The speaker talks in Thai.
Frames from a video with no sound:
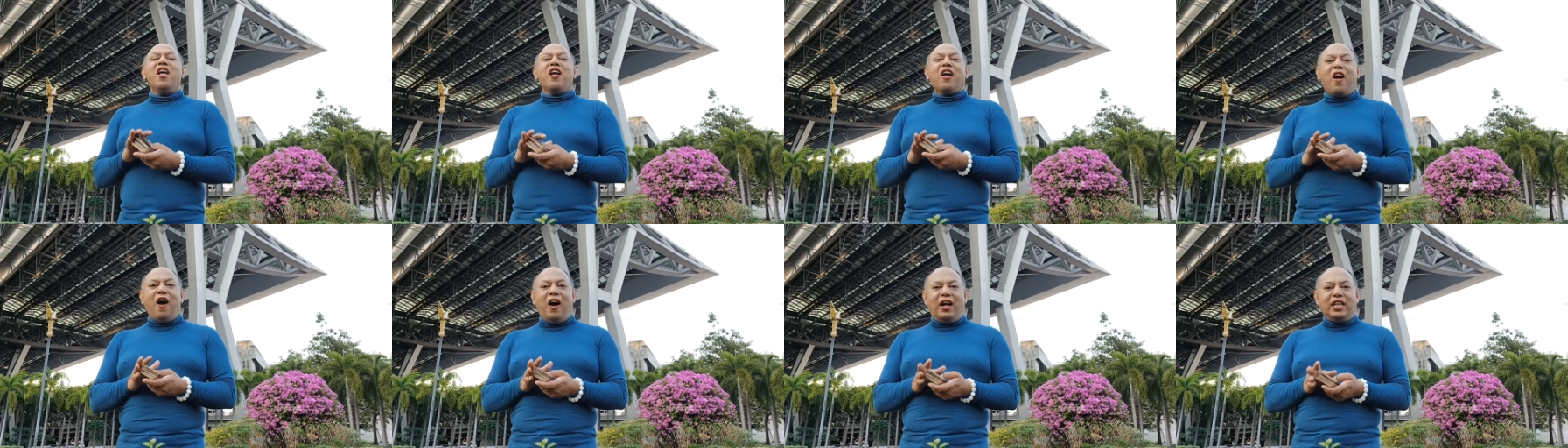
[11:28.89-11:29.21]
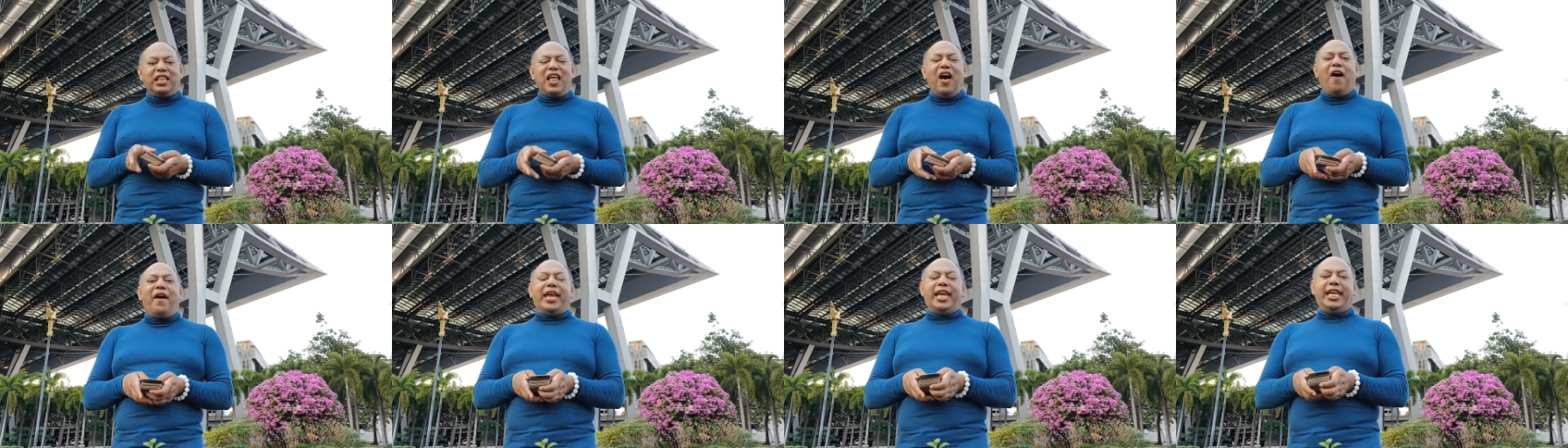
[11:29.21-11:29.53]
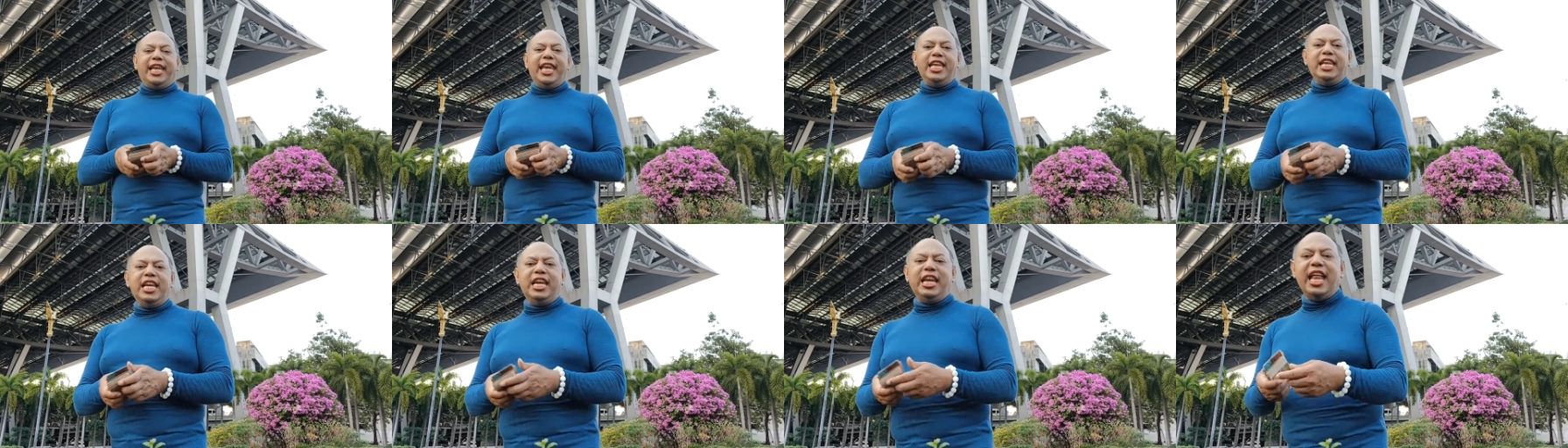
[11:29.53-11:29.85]
ขอต่ออีก
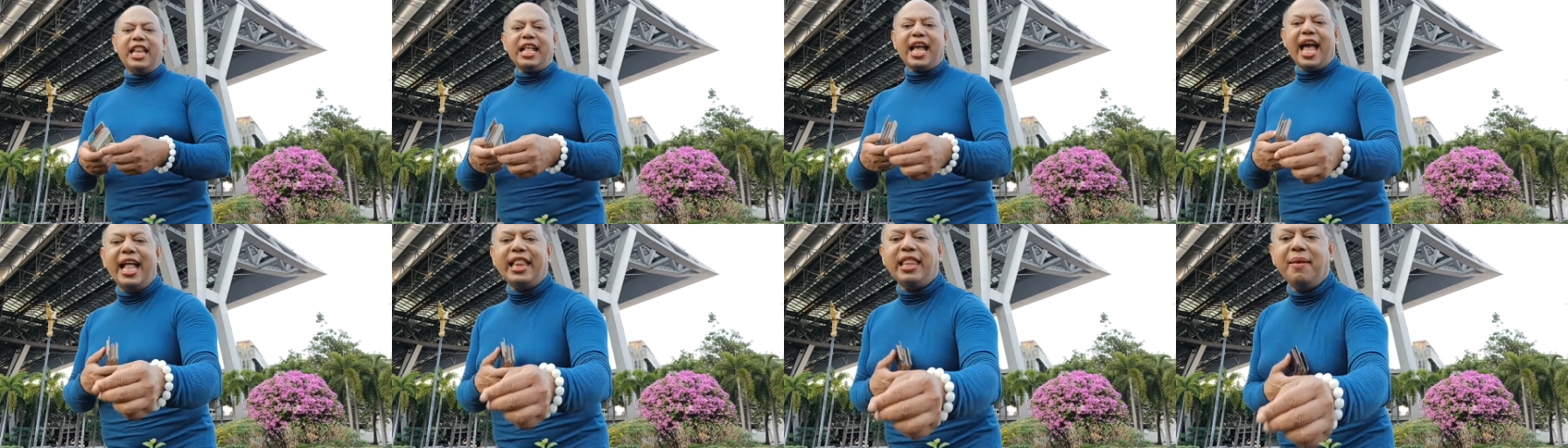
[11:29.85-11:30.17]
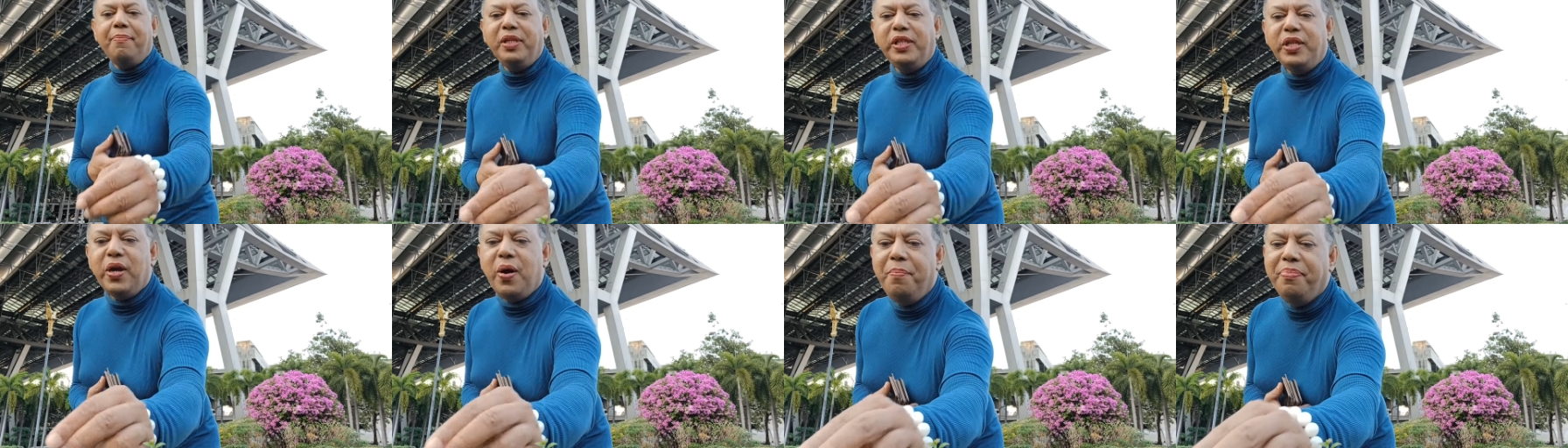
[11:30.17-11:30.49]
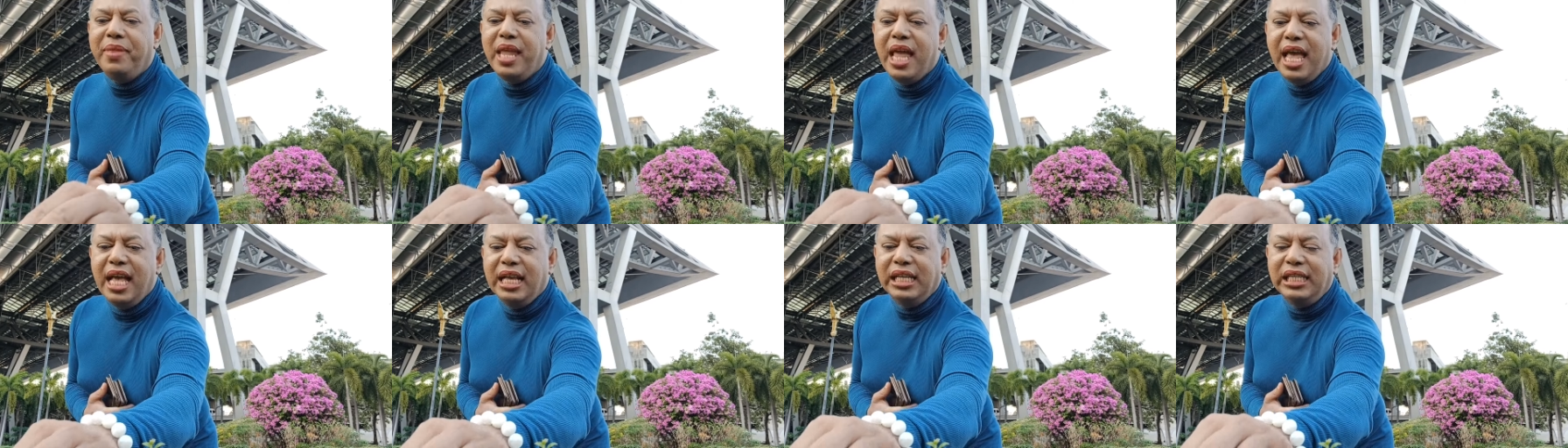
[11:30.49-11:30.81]
นิดนึงนะคะท่านผู้ชม
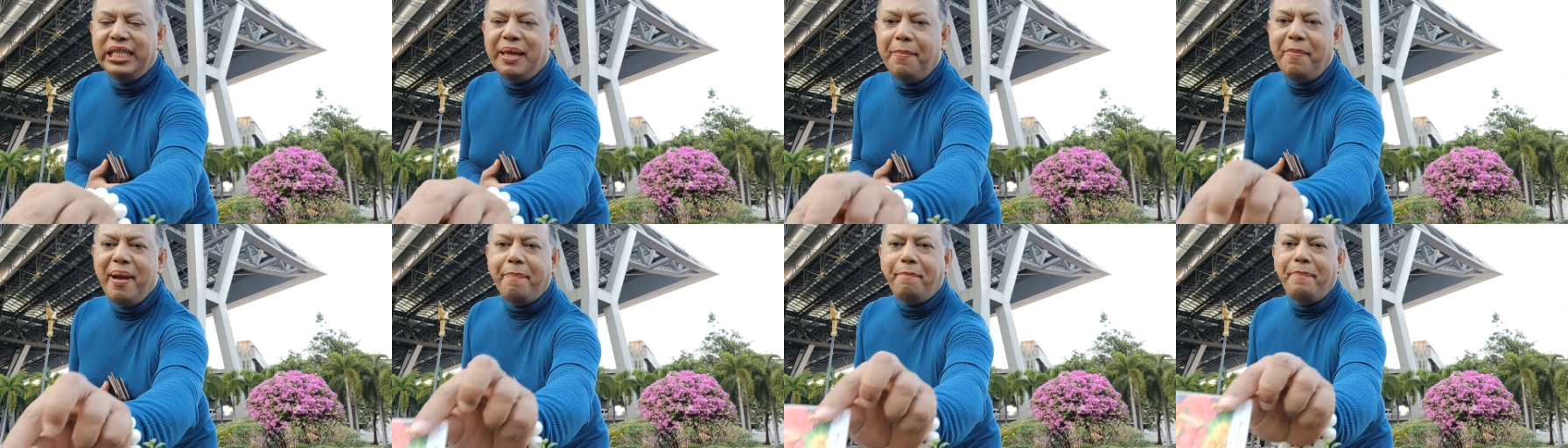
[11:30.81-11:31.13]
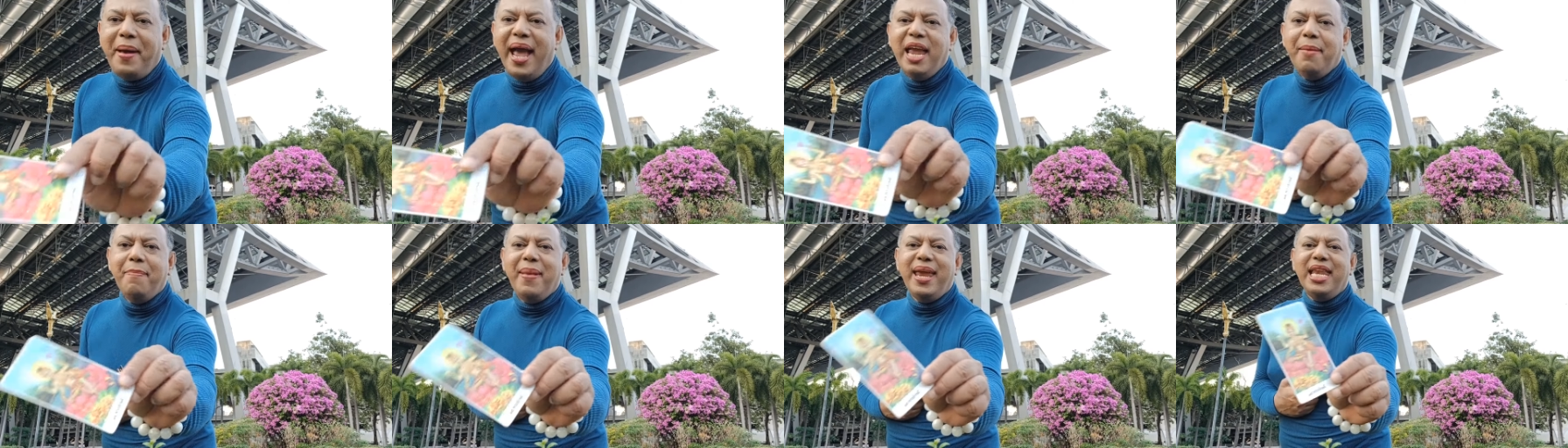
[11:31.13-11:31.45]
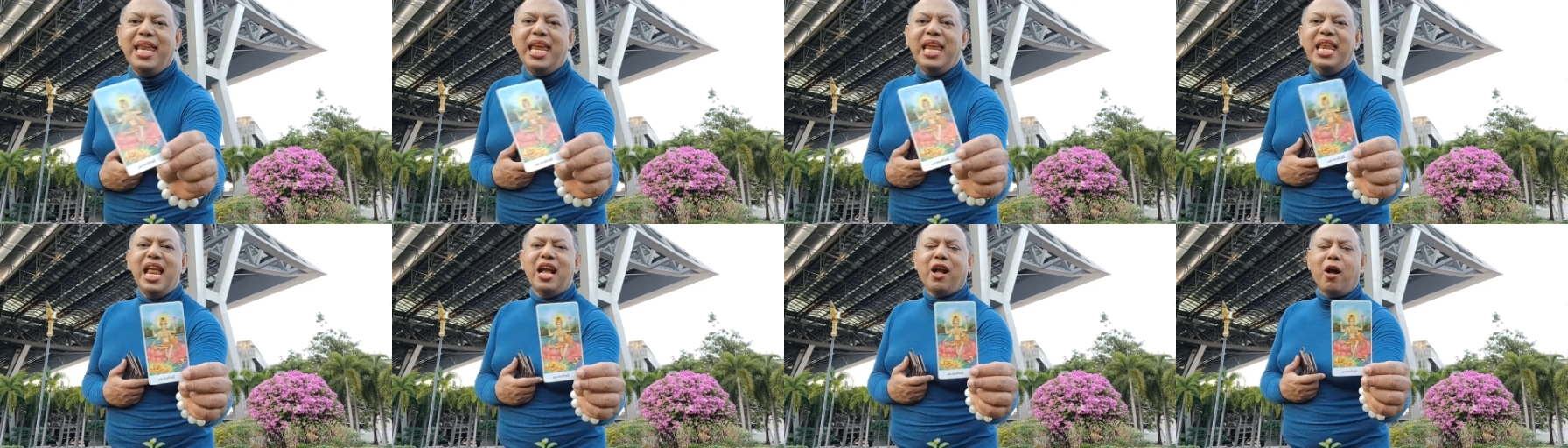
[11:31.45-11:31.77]
สำหรับไพ่ใบ
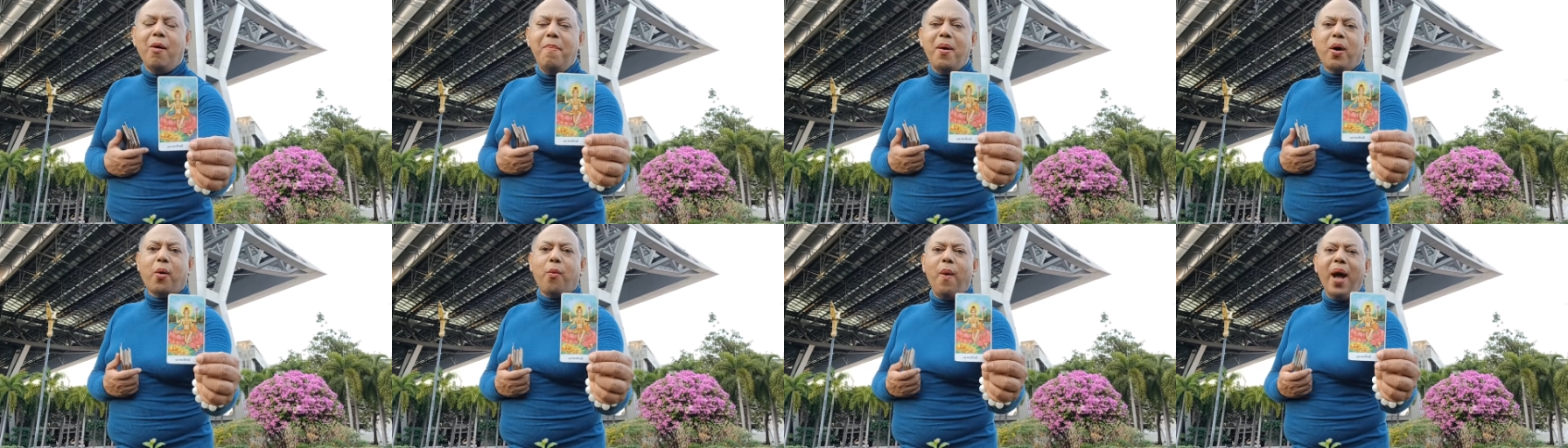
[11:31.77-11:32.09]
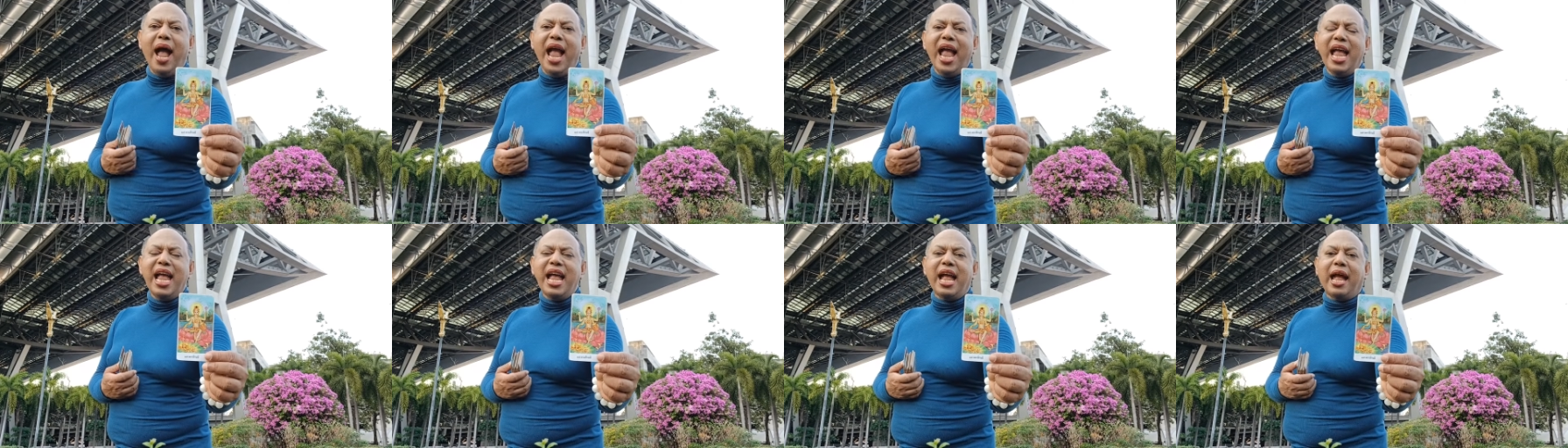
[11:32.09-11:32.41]
นี้เนี่ยเขาบอกว่า